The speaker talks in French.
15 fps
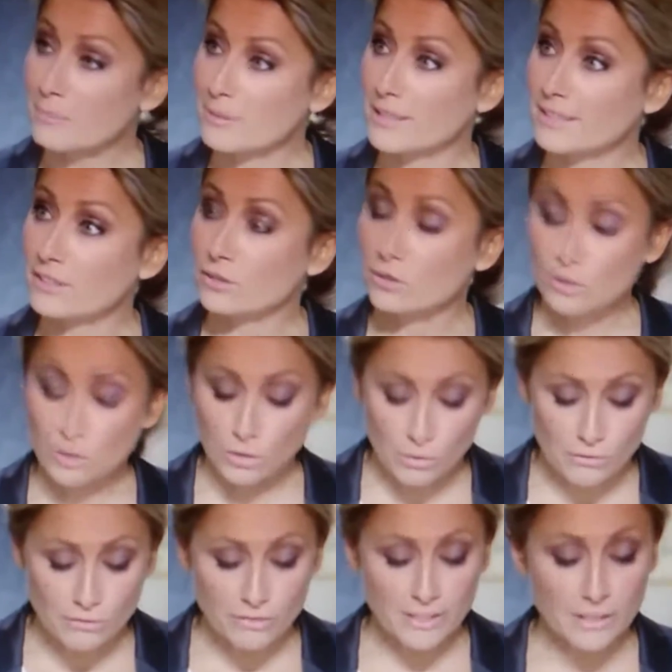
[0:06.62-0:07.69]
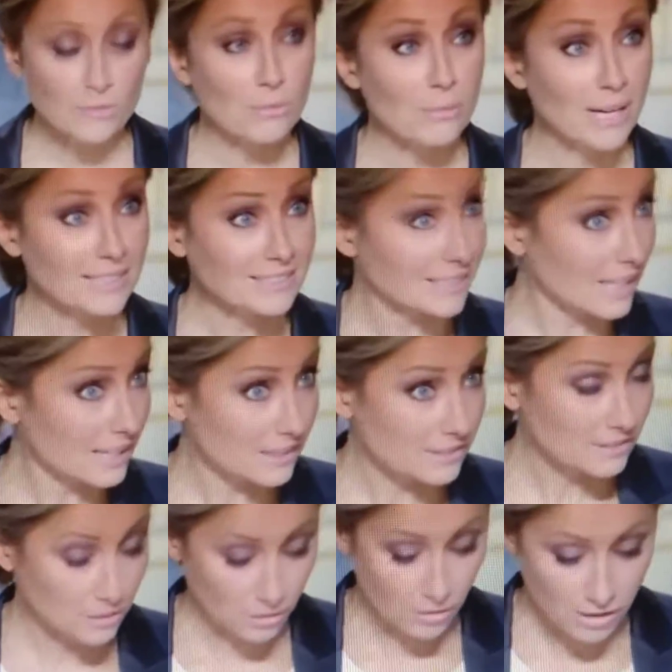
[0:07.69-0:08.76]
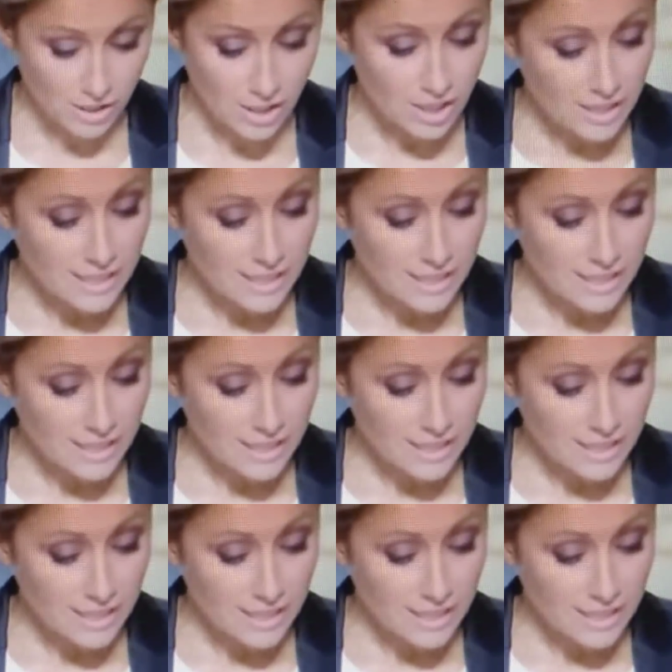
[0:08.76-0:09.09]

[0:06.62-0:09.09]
à peine d'enlever nos masques à l'instant